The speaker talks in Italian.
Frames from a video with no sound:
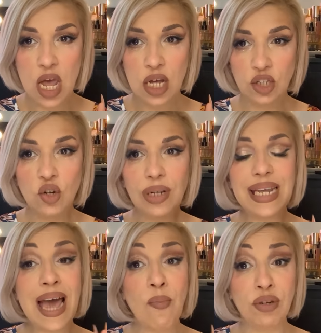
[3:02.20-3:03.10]
non
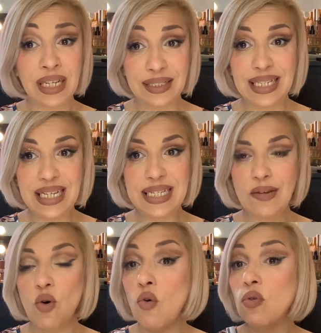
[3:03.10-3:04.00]
li amo
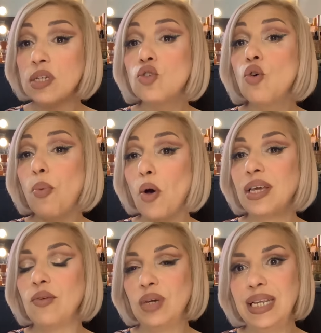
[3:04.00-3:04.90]
tantissimo, comunque sono
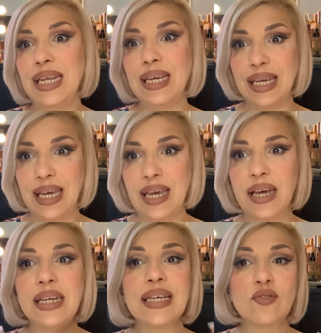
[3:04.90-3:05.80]
pochi quelli che
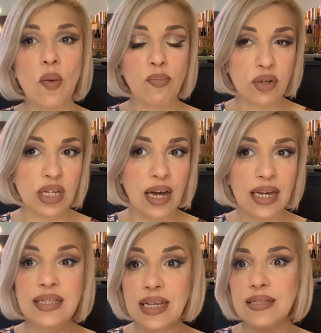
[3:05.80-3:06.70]
riesco a
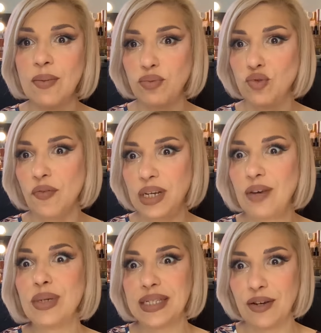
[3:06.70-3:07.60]
portare senza appunto avere
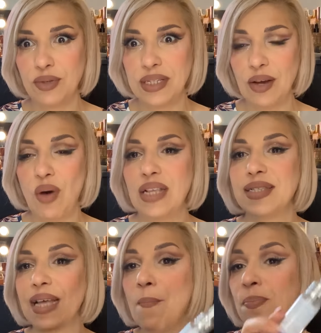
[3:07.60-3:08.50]
questa
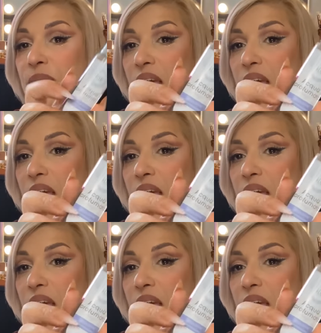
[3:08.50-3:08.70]
conseguenza.